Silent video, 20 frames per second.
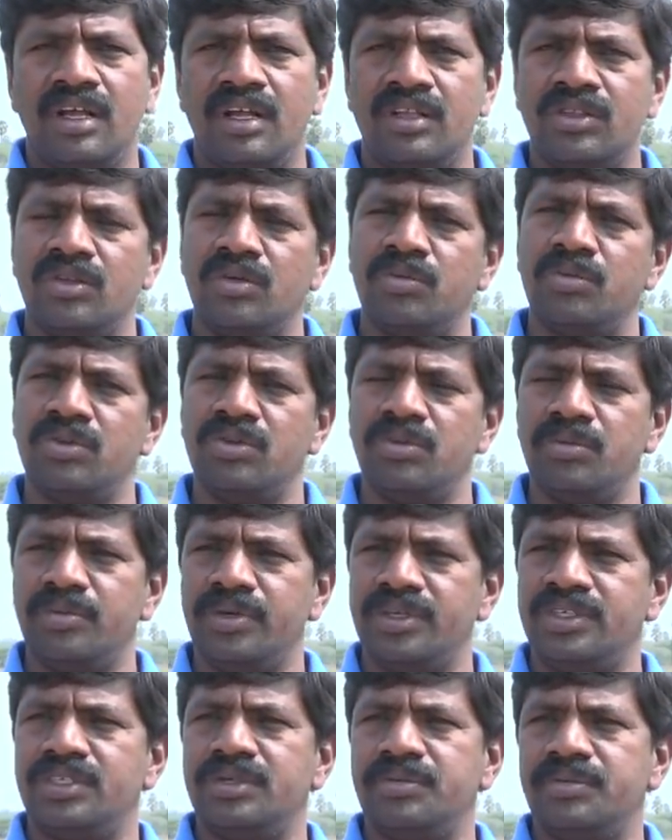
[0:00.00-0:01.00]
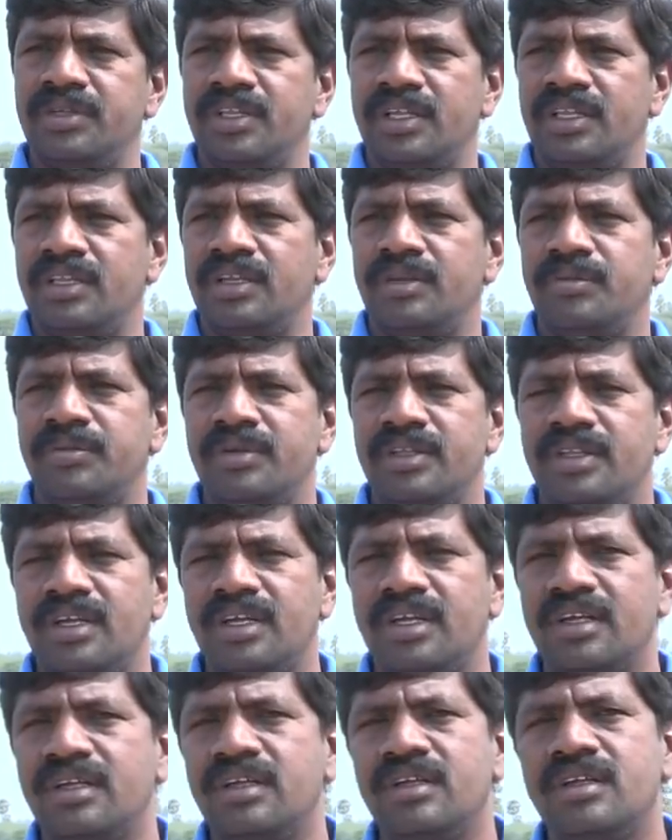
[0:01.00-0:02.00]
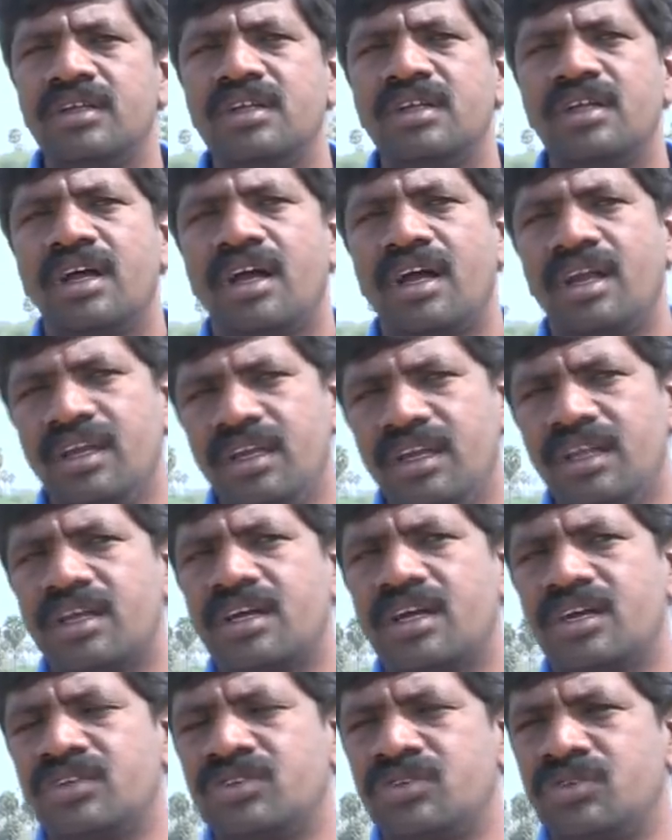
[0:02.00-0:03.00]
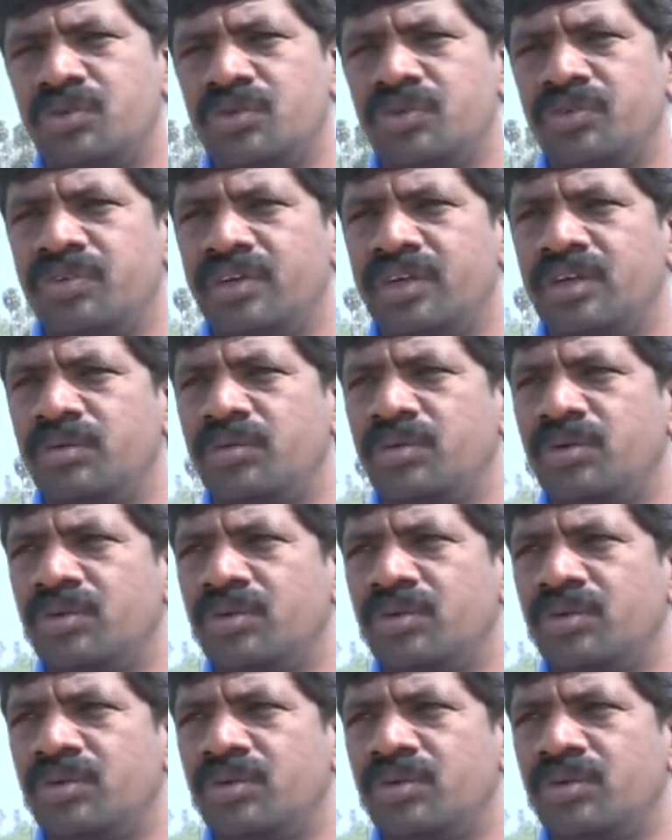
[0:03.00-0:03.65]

అంతకుముందు మిర్చి మీద దీని మీద అన్ని ఖర్చులు ఇవన్నీ